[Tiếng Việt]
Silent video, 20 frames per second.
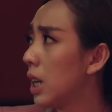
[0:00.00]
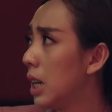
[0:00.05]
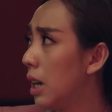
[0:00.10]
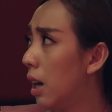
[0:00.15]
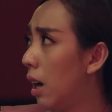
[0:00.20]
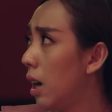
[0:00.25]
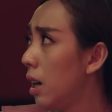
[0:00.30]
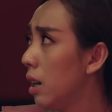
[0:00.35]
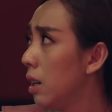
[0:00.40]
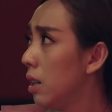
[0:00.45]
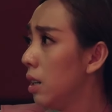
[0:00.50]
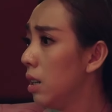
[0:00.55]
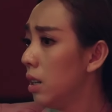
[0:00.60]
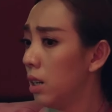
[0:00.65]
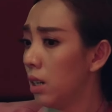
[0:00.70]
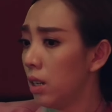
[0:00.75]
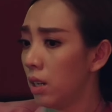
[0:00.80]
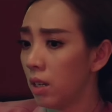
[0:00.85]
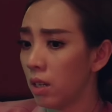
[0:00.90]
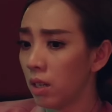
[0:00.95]
gì nữa
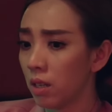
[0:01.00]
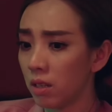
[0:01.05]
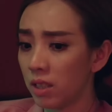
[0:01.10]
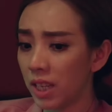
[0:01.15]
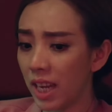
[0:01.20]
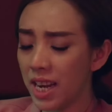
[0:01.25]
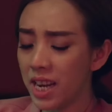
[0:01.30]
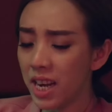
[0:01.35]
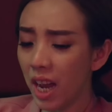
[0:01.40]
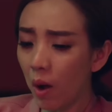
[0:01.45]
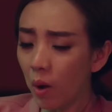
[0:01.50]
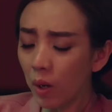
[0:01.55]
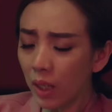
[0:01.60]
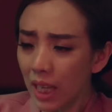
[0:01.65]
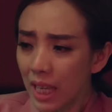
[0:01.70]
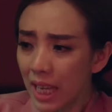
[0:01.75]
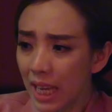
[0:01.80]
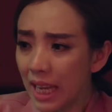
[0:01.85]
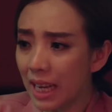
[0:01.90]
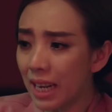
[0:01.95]
chị nói
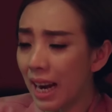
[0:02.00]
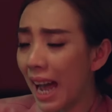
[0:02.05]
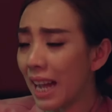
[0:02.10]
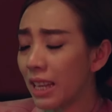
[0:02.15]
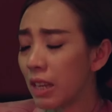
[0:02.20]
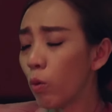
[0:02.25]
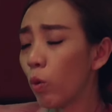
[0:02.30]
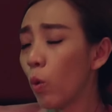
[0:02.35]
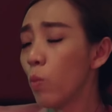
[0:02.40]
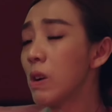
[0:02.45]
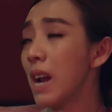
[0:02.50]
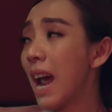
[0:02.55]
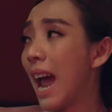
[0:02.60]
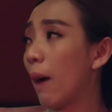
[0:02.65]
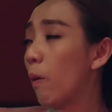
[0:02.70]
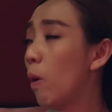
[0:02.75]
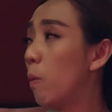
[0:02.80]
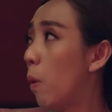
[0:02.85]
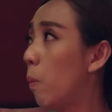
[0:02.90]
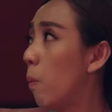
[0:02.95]
cái gì ra chú cũng
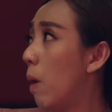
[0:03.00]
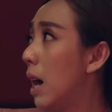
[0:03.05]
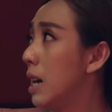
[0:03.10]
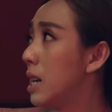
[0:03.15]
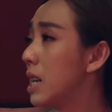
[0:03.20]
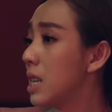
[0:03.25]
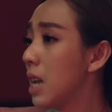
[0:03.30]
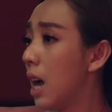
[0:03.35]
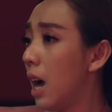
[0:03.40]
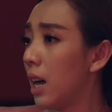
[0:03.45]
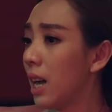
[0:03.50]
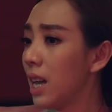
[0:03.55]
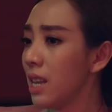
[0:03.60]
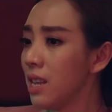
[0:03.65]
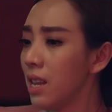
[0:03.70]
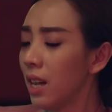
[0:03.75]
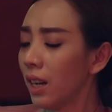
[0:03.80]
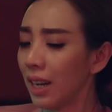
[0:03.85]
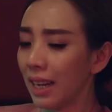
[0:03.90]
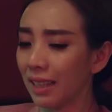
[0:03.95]
gạt qua một bên hết trơn á
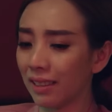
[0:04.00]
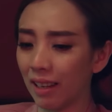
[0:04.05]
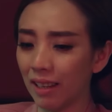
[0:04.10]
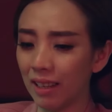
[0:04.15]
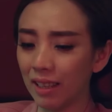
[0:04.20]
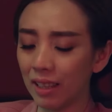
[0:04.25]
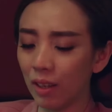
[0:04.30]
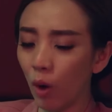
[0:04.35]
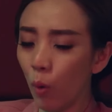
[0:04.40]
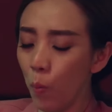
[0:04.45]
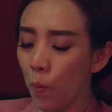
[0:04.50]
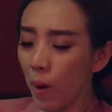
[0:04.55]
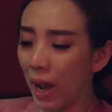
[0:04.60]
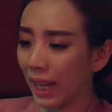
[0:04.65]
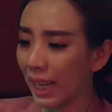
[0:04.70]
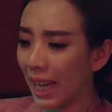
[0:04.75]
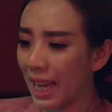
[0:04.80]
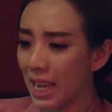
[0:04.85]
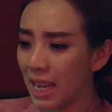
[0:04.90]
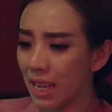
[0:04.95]
nhất là từ lúc
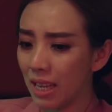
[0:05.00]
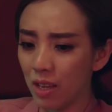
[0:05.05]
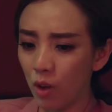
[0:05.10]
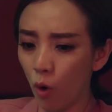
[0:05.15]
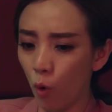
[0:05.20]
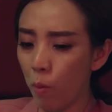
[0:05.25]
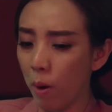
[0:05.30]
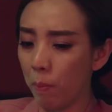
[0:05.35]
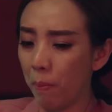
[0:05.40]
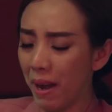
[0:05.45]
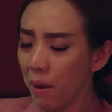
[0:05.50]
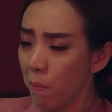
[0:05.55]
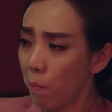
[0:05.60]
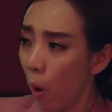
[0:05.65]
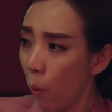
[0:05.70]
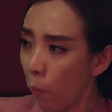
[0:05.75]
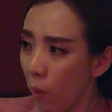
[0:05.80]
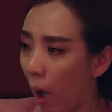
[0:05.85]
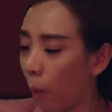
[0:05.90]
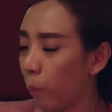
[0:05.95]
mà cái vụ mà bánh
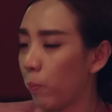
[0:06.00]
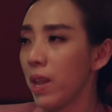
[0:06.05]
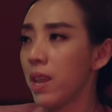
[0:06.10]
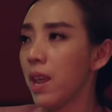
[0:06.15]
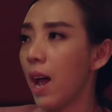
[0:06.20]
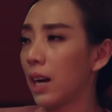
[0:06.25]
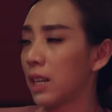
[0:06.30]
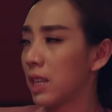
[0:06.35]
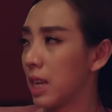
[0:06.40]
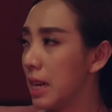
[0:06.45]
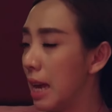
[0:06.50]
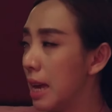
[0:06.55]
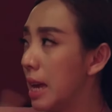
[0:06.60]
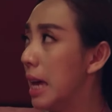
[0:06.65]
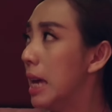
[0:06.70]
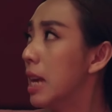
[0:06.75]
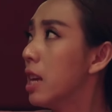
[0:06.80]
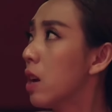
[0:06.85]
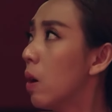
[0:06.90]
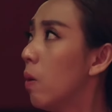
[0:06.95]
bột lọc tới giờ chị để
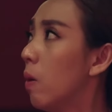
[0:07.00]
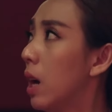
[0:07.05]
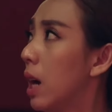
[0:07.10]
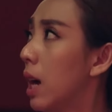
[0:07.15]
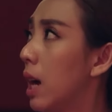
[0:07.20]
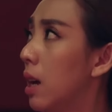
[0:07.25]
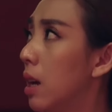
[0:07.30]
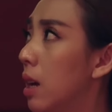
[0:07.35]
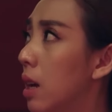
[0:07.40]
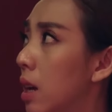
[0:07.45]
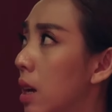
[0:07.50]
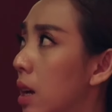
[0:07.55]
ý chú rồi đó